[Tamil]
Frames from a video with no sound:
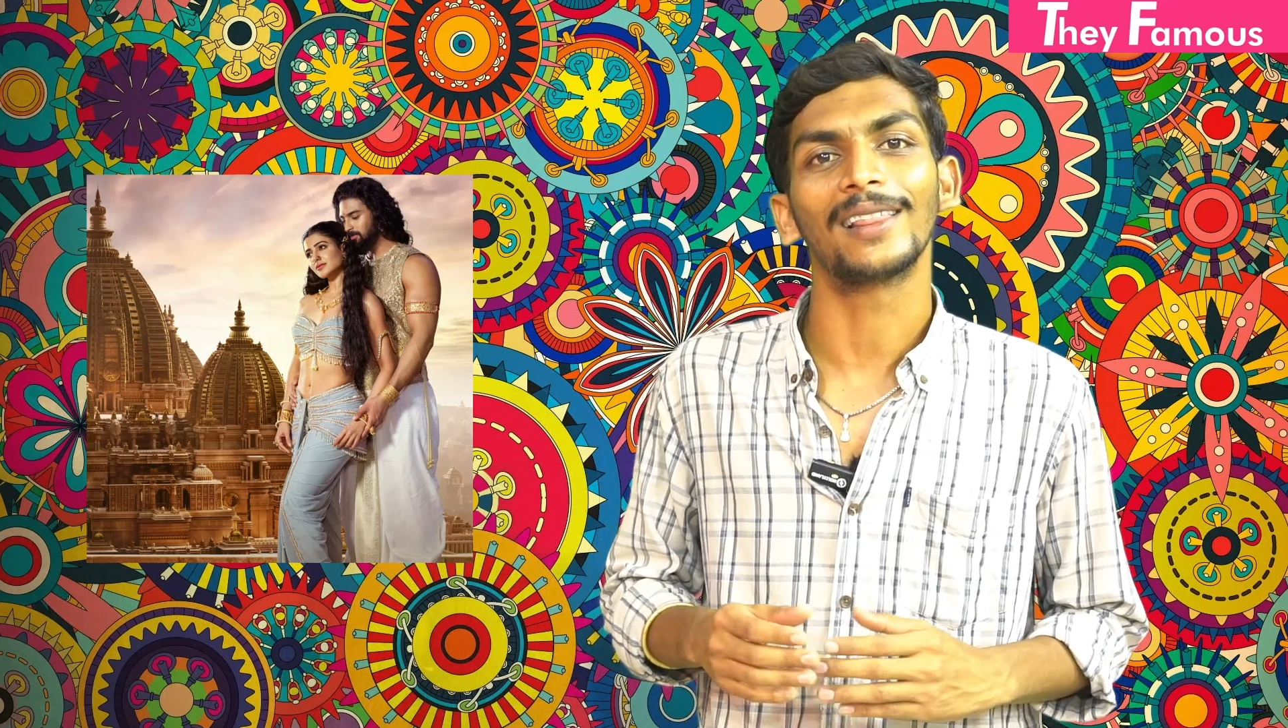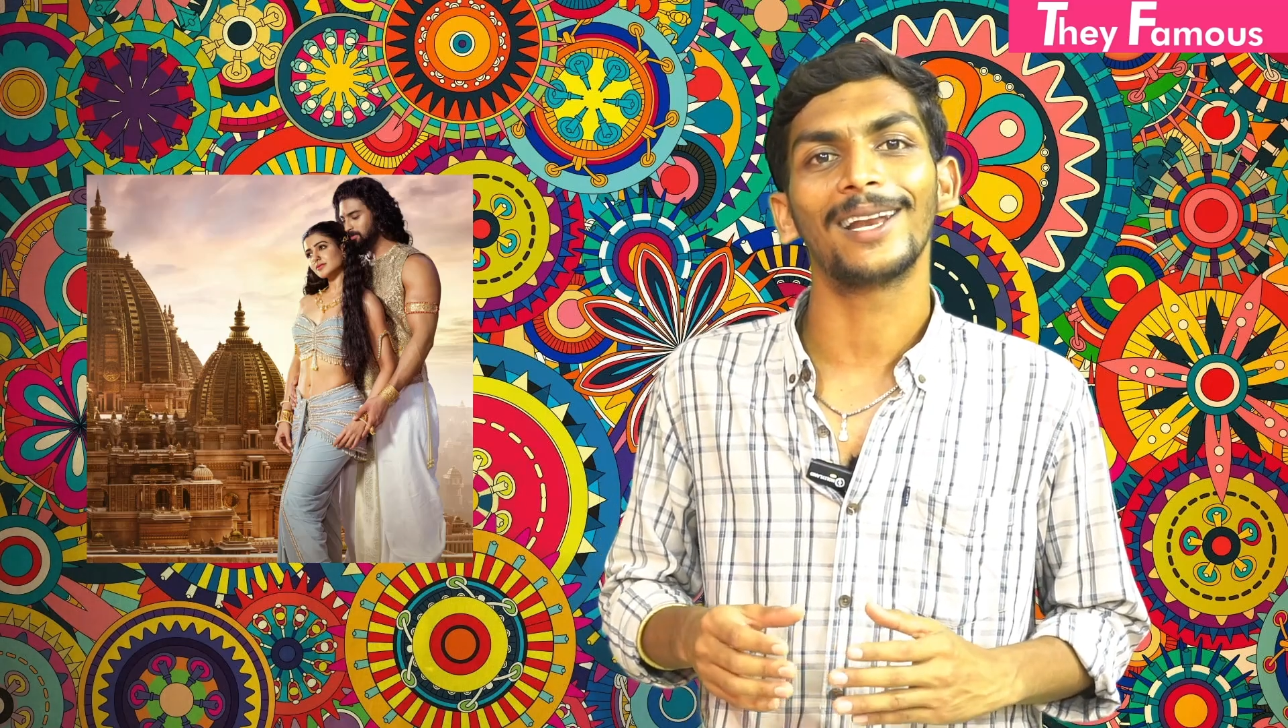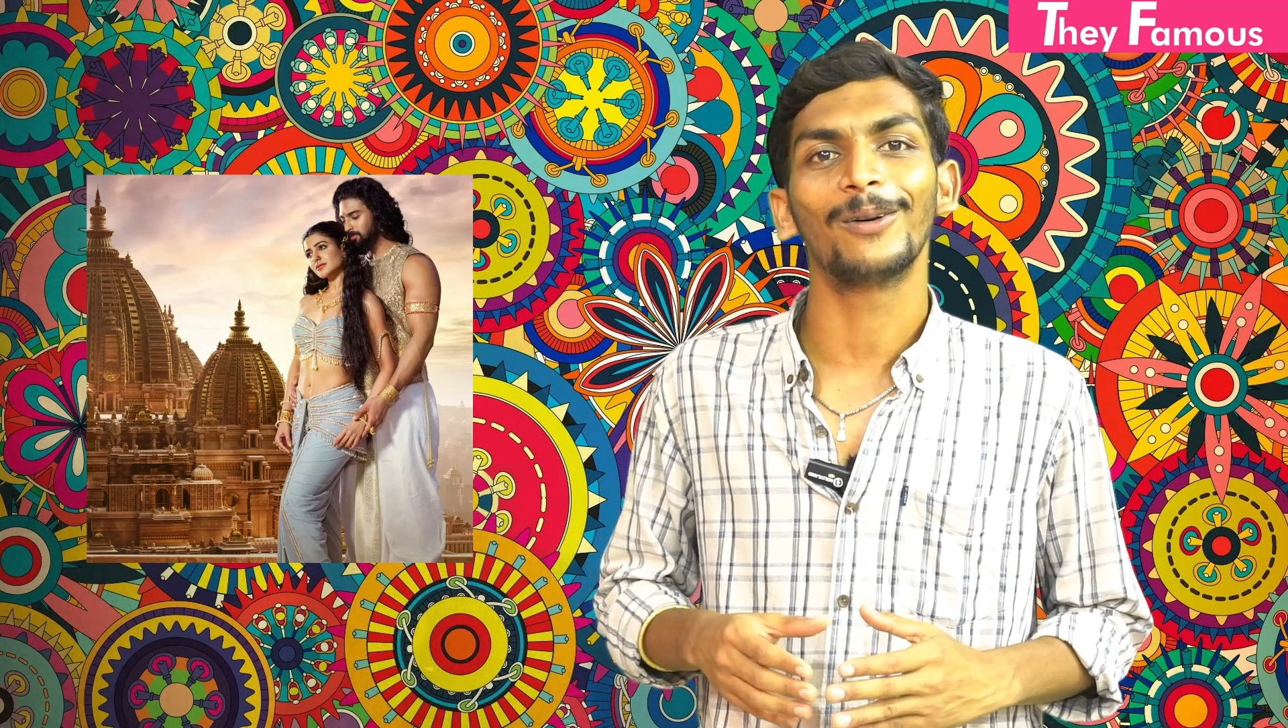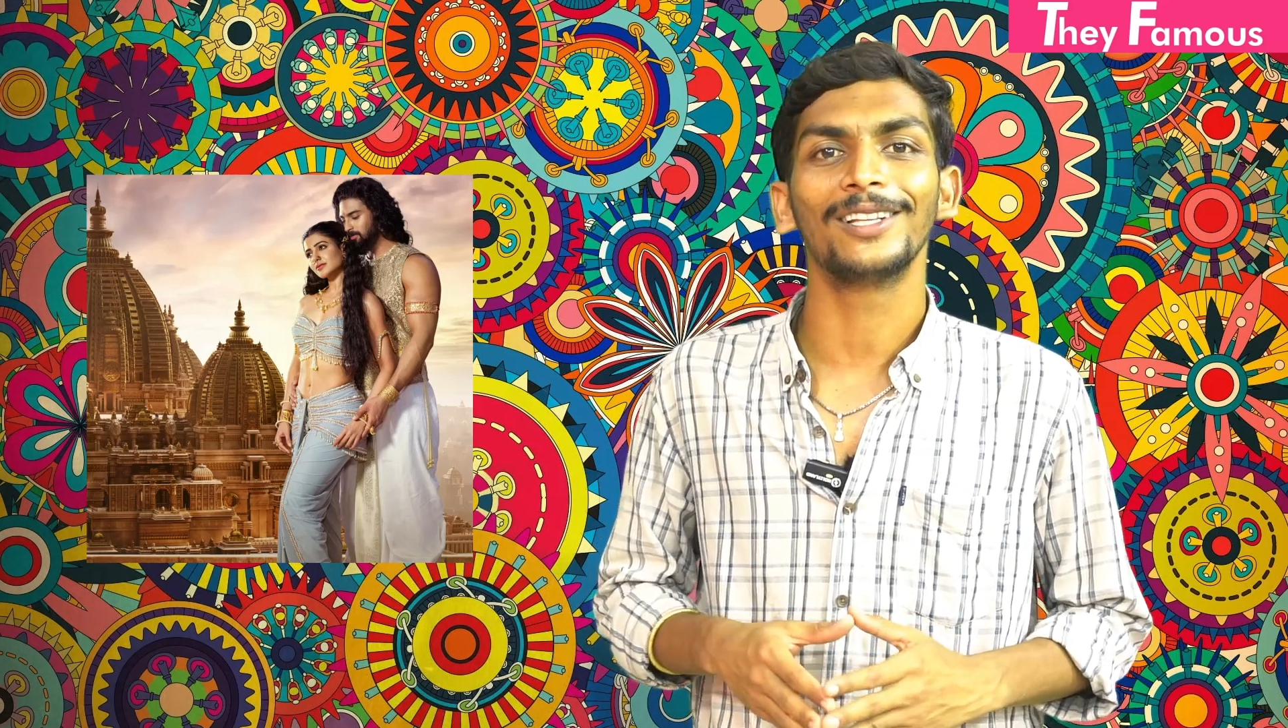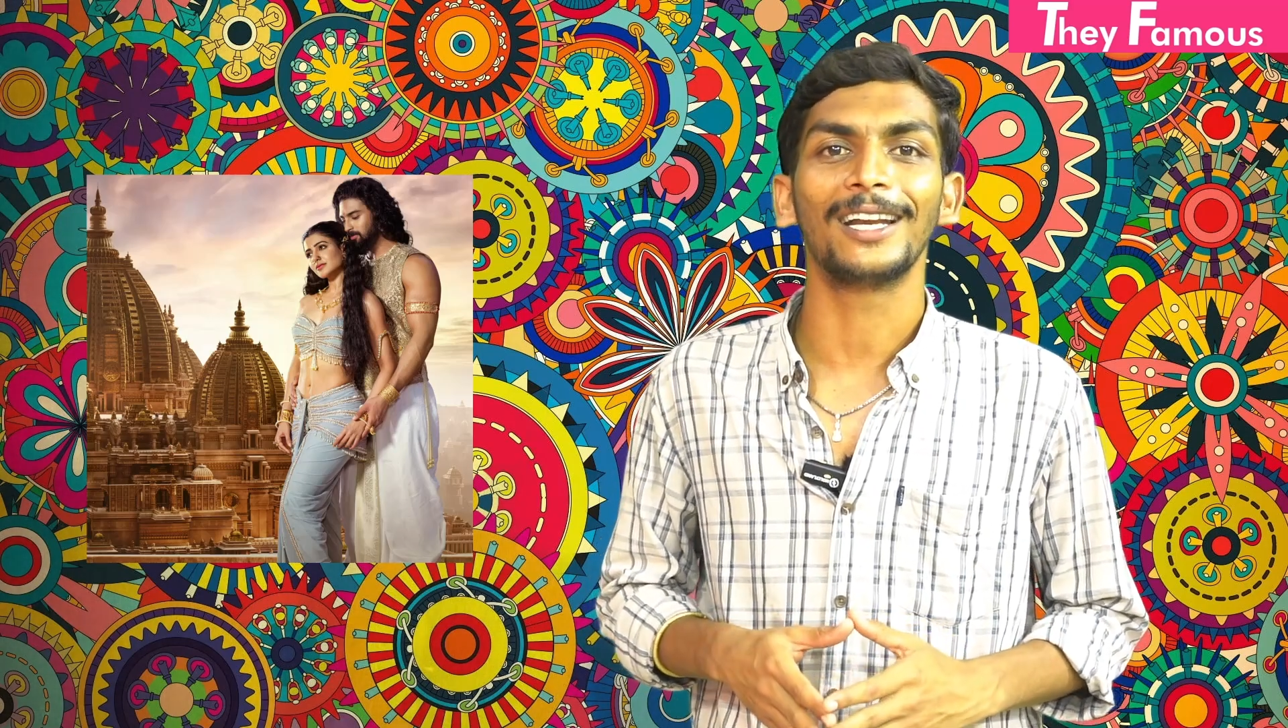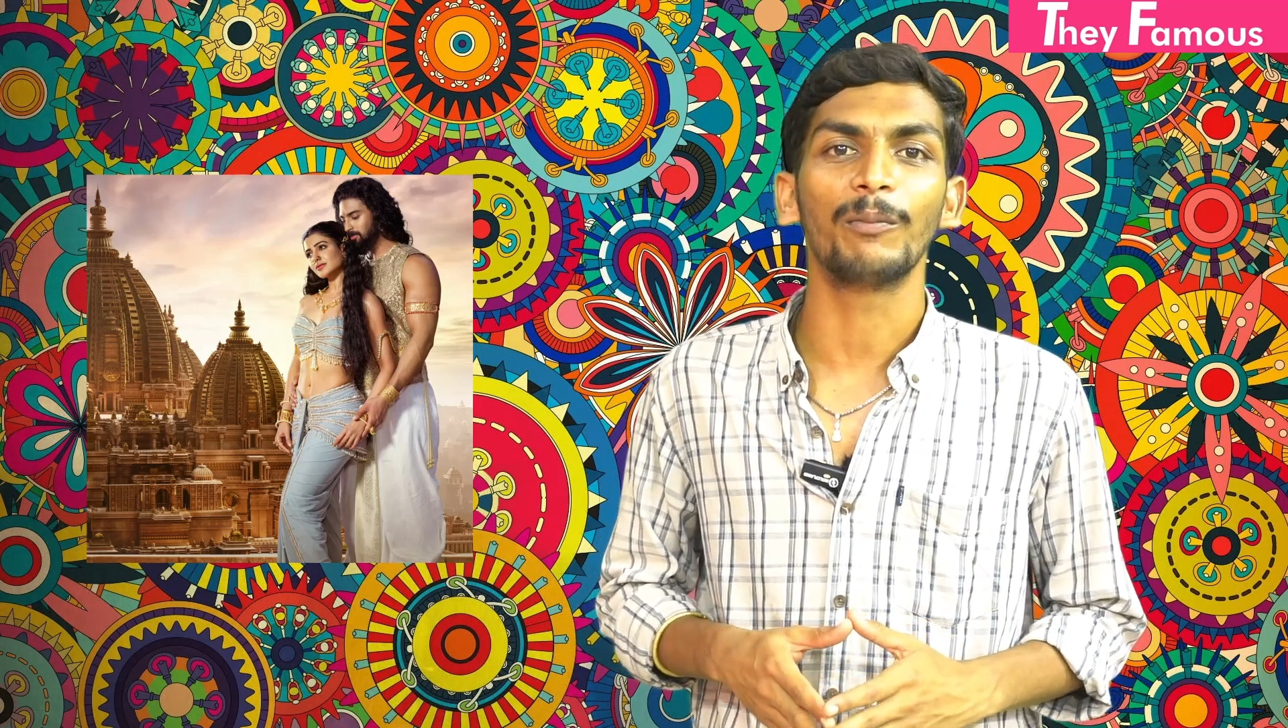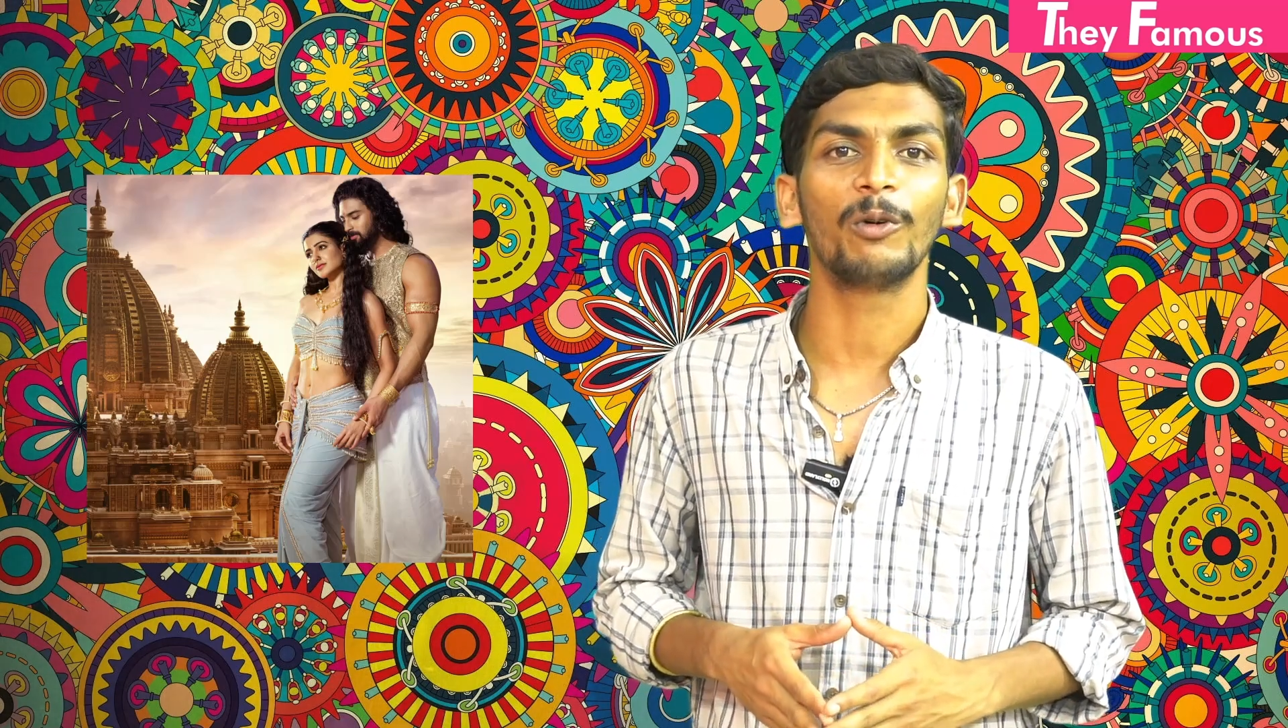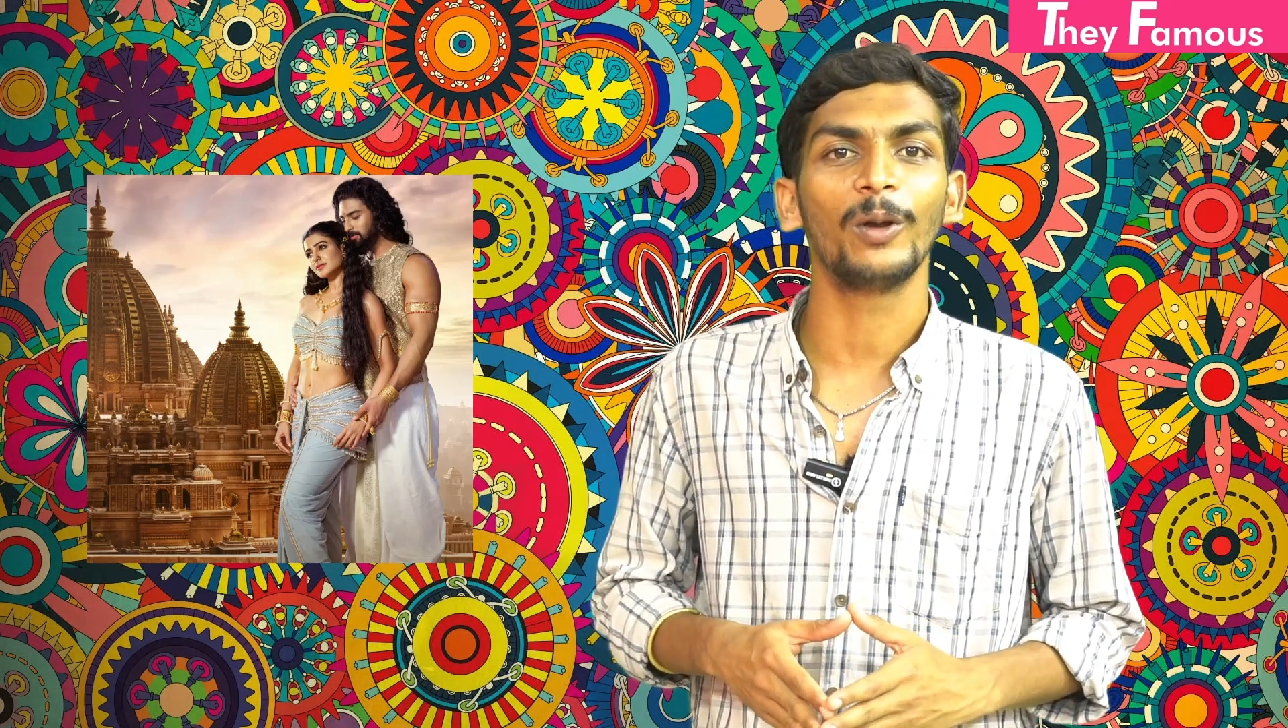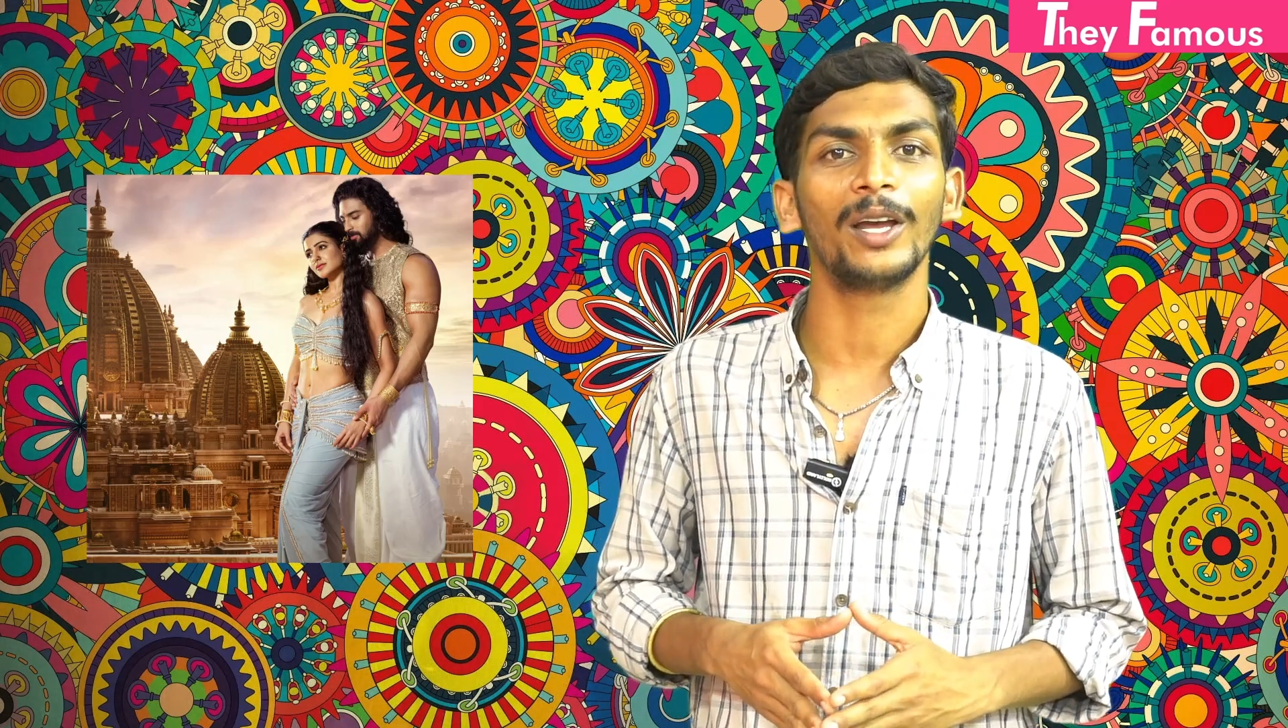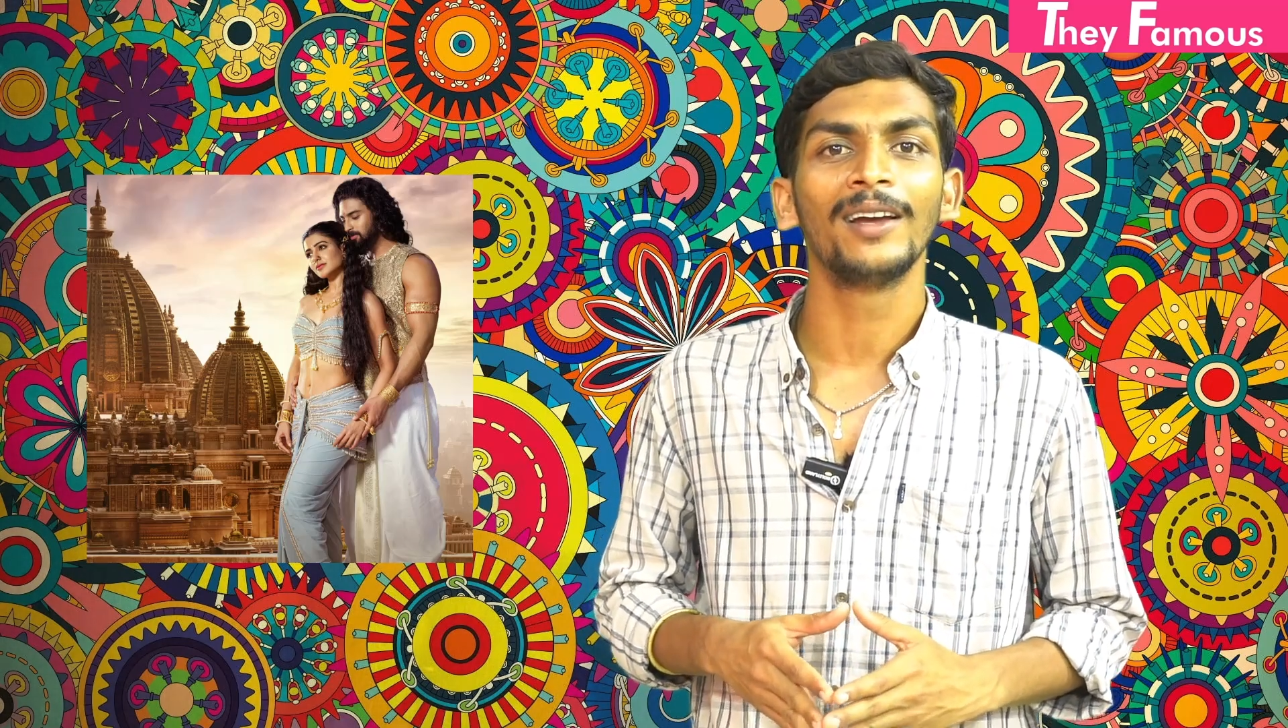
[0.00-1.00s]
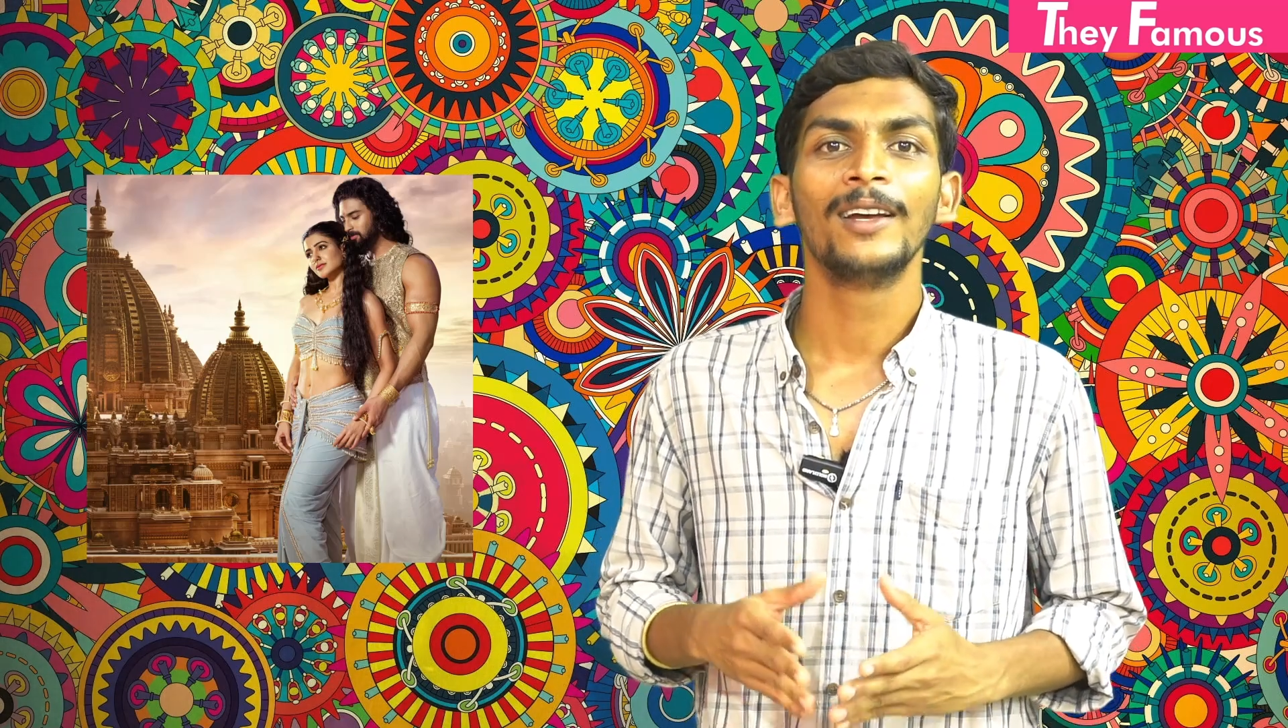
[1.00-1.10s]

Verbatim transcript: அதெல்லாம் வந்து நம்பவே